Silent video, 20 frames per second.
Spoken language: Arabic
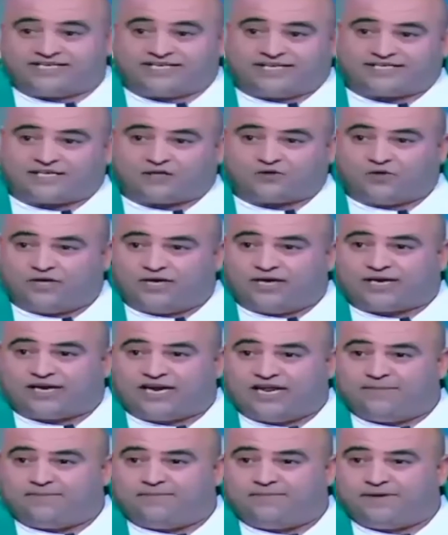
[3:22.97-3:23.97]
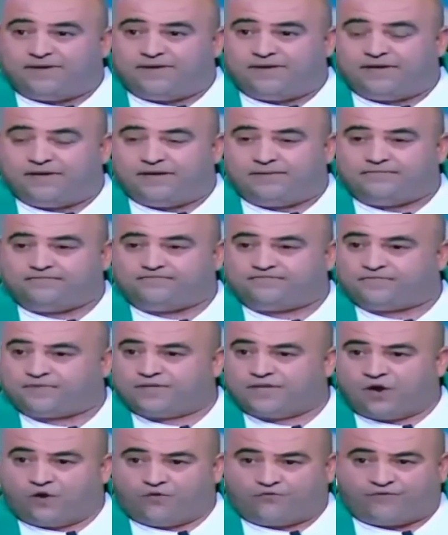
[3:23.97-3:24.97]
ناس يعتقدوا اللي الكلاب آه،
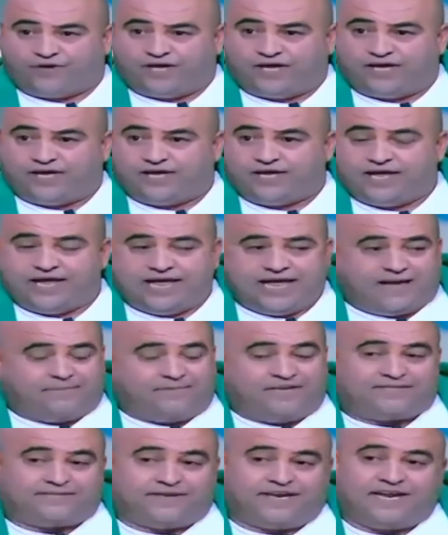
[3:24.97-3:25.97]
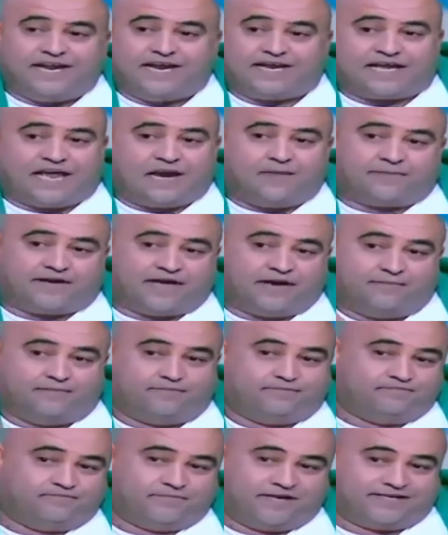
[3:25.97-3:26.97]
اوفياء بالنسبه لي انا الكلب كلب
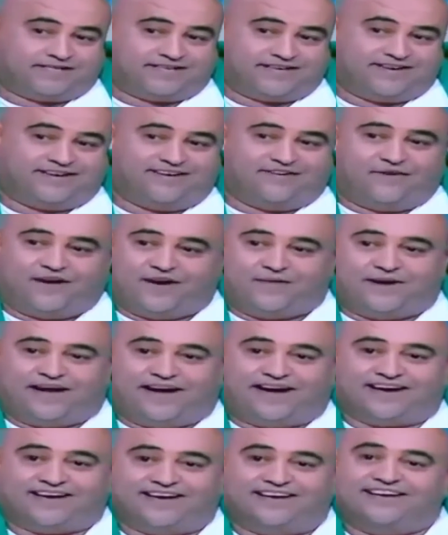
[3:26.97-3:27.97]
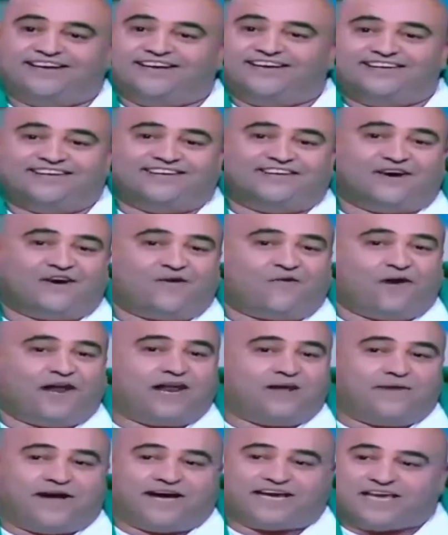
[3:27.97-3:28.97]
والله مع
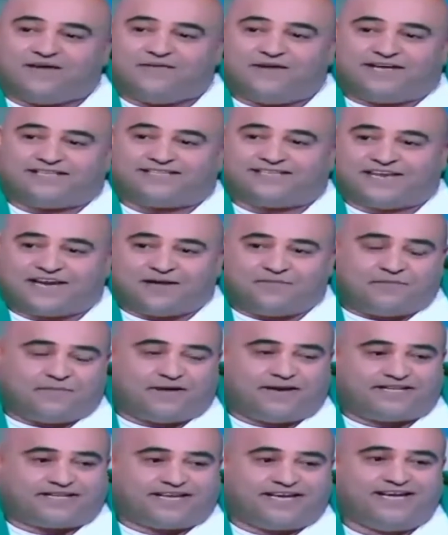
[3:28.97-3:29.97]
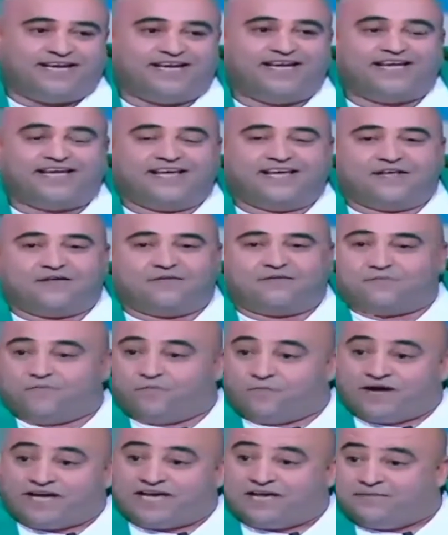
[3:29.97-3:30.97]
والله مع كامل احترامي معناتها
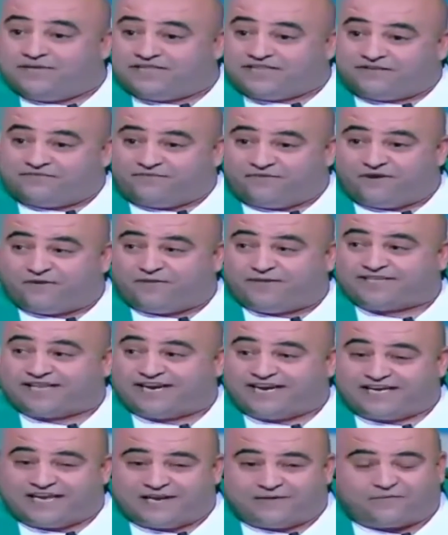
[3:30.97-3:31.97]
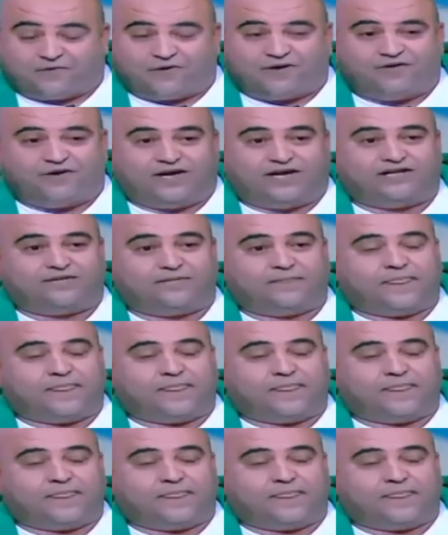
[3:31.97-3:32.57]
ومن غير ميتافور معناتها نحكي لك كل